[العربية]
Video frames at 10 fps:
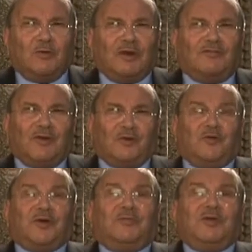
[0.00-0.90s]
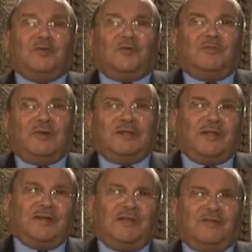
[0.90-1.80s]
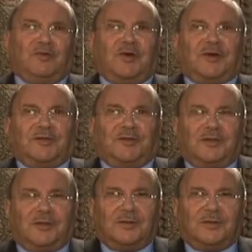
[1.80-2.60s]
والفرق كبير بين النفي والردع